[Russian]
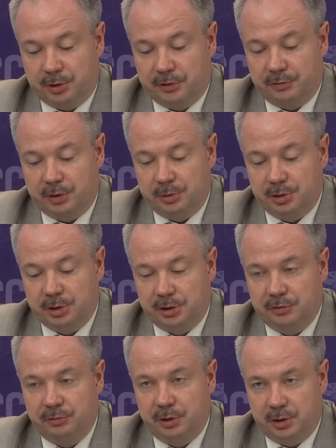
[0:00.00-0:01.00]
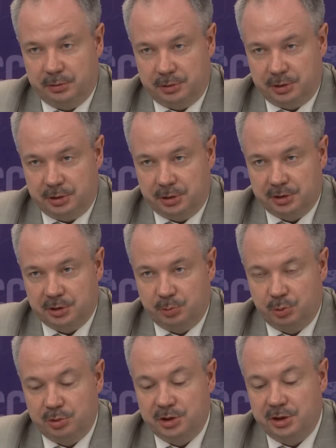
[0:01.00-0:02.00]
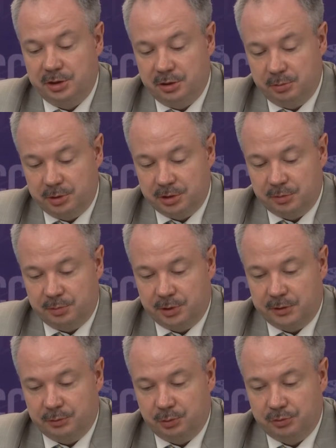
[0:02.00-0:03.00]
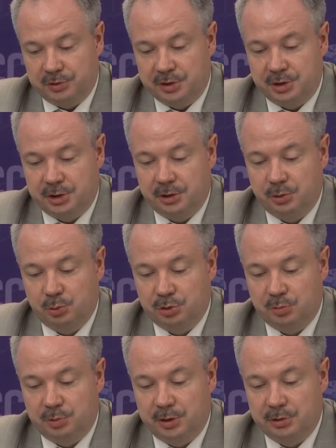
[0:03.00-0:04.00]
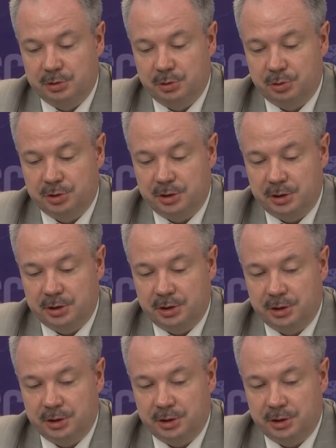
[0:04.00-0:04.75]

правами человека в Сирии, соблюдением этих прав, то сначала нужно, прежде всего, снять